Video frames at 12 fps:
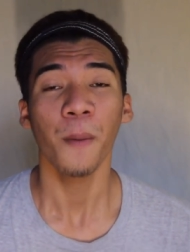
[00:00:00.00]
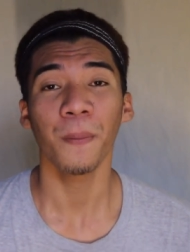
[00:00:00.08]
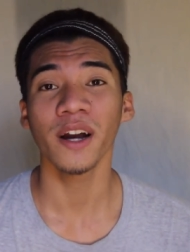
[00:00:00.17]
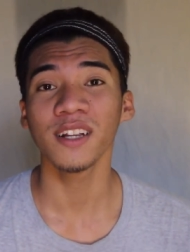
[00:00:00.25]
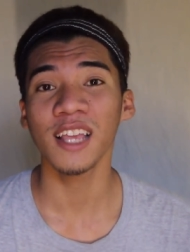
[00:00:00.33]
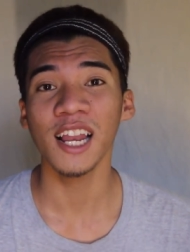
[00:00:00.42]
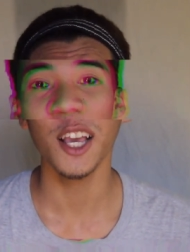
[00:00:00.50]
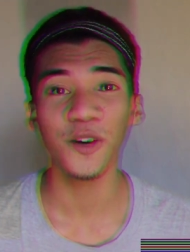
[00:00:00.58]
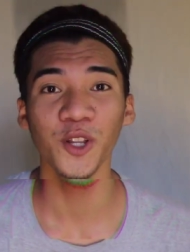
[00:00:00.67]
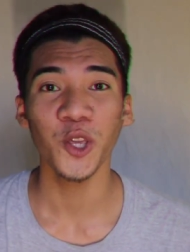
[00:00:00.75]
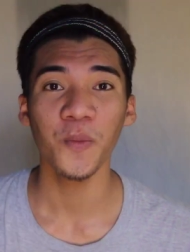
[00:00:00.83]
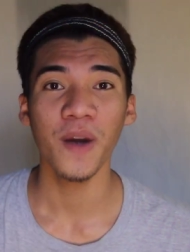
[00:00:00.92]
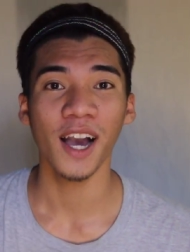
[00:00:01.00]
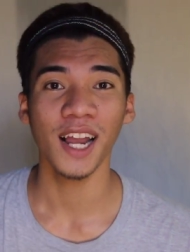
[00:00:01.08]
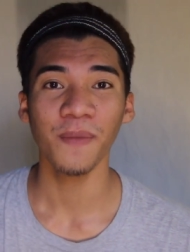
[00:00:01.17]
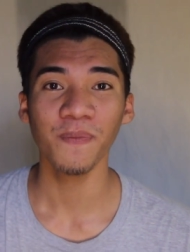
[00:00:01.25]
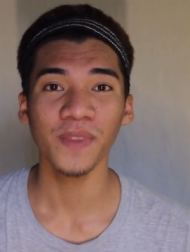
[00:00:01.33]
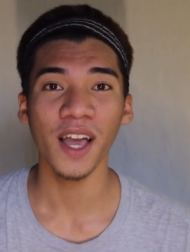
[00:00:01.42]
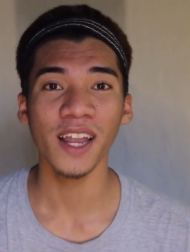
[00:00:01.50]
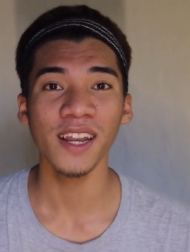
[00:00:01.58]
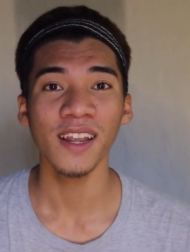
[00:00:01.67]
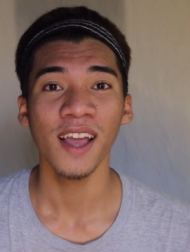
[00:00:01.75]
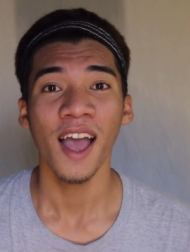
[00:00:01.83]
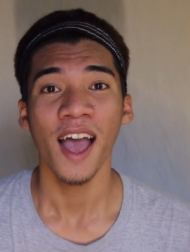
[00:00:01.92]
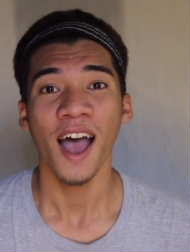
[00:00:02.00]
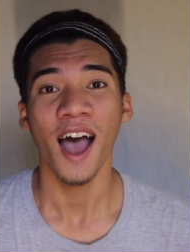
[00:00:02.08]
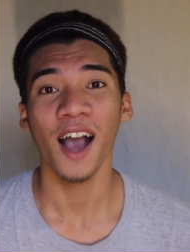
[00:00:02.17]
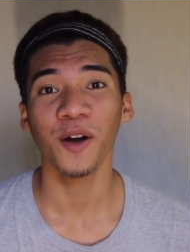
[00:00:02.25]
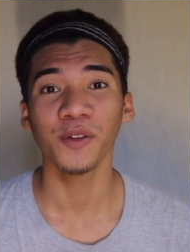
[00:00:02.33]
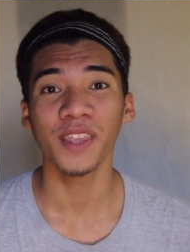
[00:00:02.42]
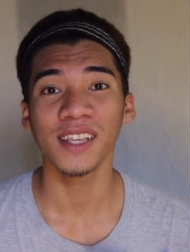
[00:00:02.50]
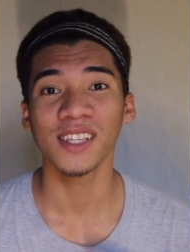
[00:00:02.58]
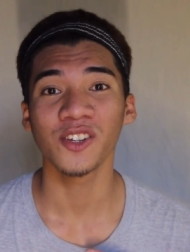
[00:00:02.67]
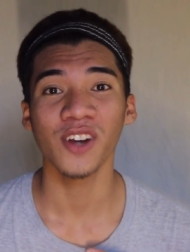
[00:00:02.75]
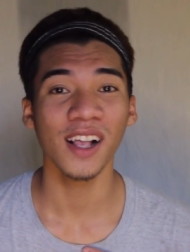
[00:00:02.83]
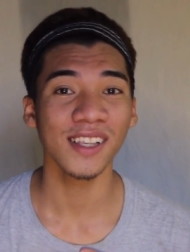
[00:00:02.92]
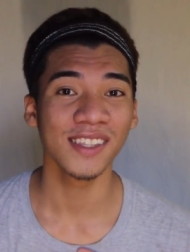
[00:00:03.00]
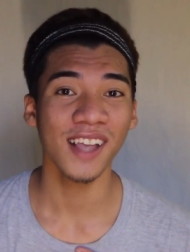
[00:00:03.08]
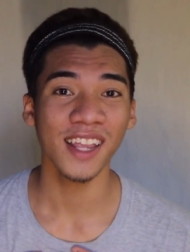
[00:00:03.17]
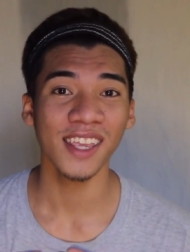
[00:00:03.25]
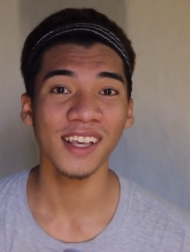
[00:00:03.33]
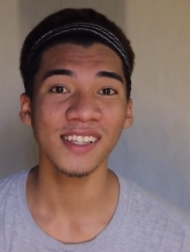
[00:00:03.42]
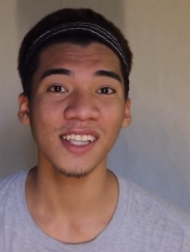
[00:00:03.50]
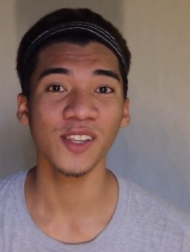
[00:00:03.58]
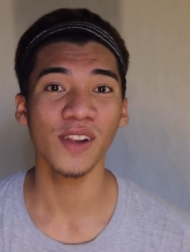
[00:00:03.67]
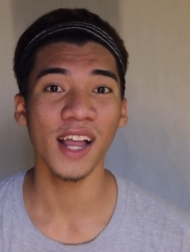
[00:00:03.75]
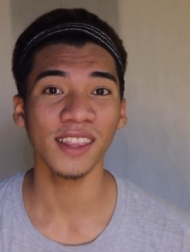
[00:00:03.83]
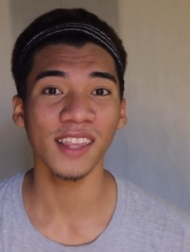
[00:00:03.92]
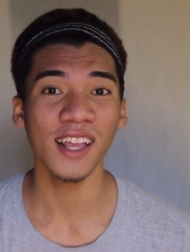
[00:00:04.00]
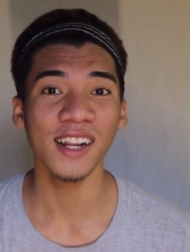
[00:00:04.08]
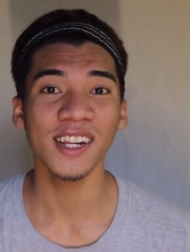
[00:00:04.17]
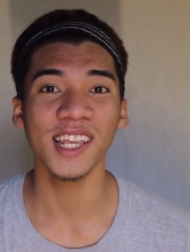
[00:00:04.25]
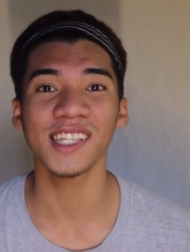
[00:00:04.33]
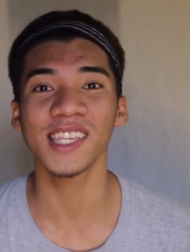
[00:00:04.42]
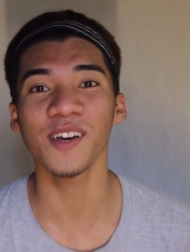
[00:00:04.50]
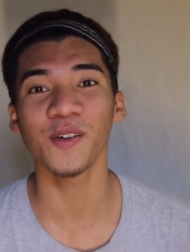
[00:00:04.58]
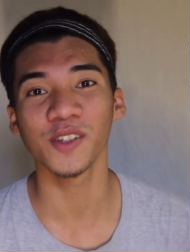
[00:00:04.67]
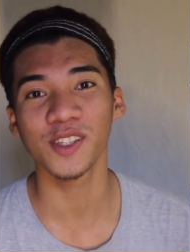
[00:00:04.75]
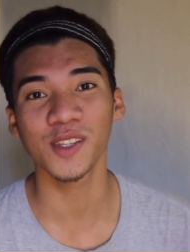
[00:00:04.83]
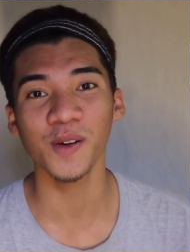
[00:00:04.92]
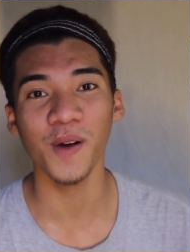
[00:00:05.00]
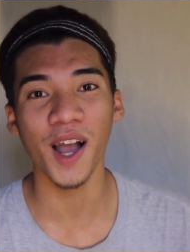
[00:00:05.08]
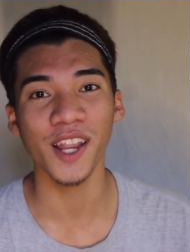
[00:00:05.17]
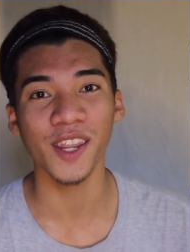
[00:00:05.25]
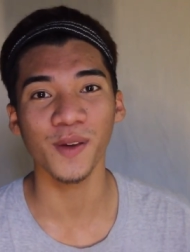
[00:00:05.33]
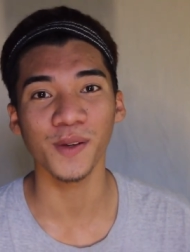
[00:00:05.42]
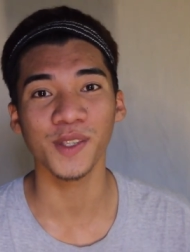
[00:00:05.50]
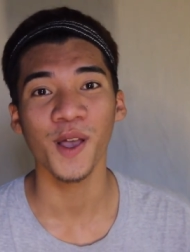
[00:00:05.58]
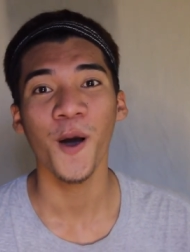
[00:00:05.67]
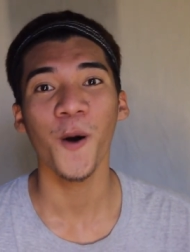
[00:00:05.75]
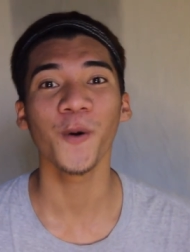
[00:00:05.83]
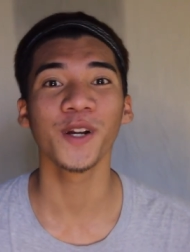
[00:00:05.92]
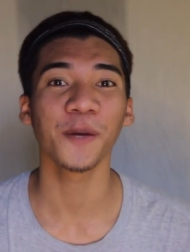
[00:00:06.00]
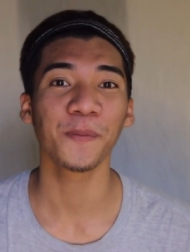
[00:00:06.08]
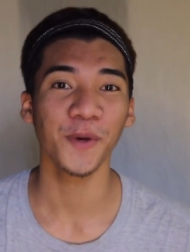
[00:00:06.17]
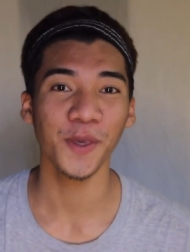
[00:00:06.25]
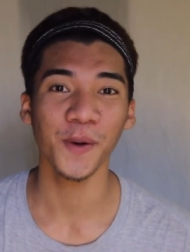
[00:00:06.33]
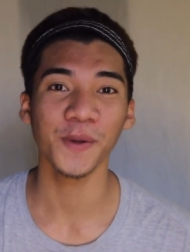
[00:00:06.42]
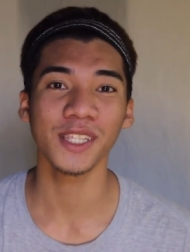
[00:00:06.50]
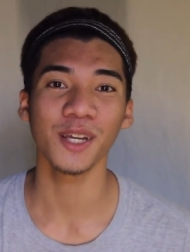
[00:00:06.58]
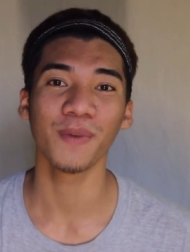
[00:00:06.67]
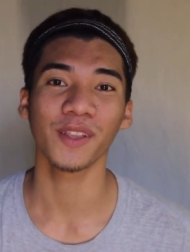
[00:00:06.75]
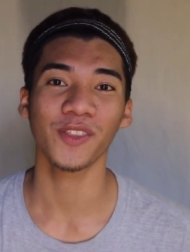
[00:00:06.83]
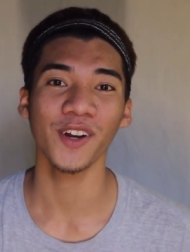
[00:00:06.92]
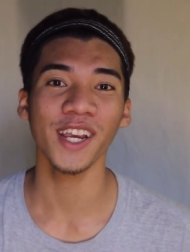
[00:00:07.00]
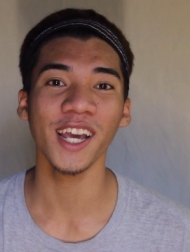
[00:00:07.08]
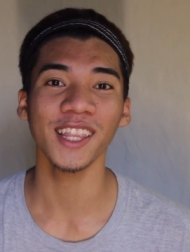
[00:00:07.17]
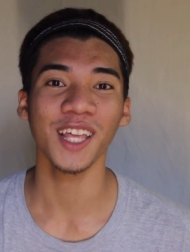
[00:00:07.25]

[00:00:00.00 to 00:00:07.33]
Para dili ko niyo makalintan, ako day si Charles Daniel sa sulatan, 18 anyos, ug nagpuyo sa Bateria,